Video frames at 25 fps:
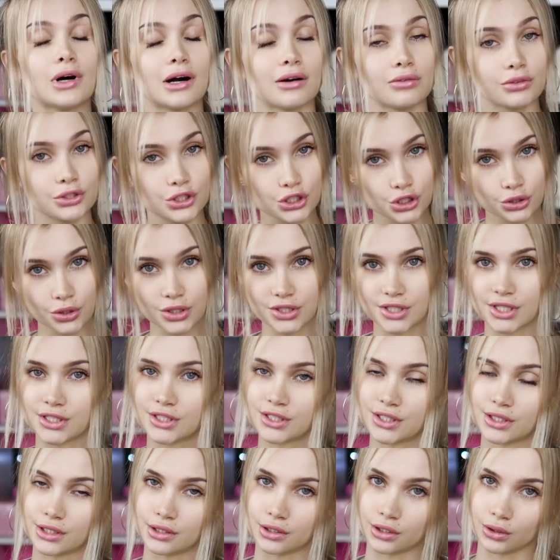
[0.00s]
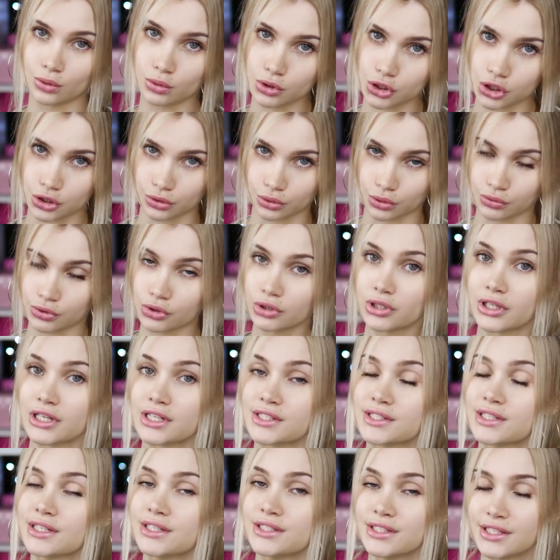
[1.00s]
А вот что касается кожи, то все
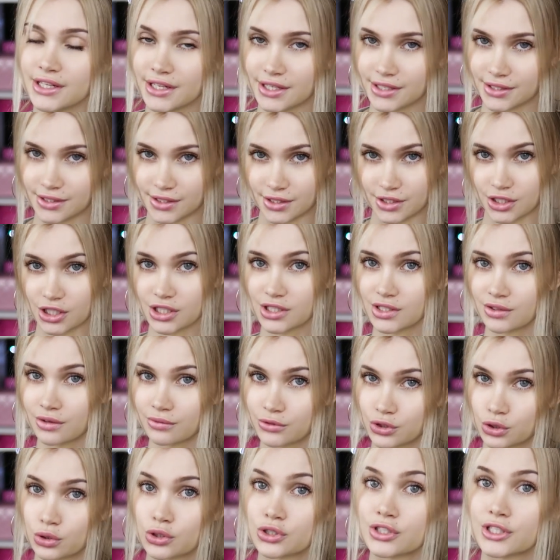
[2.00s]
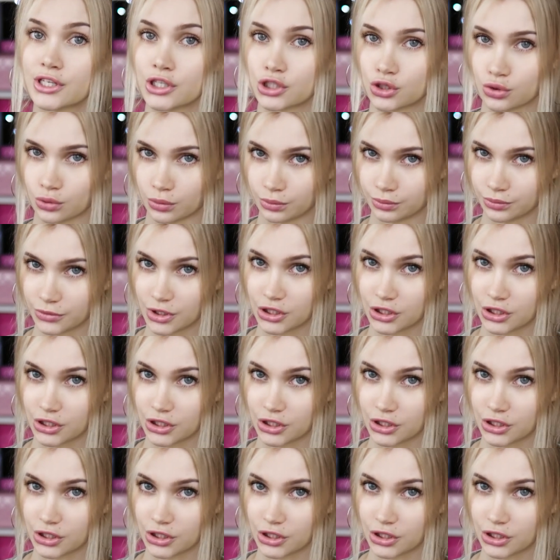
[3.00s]
гораздо интереснее. Сейчас я вам все расскажу.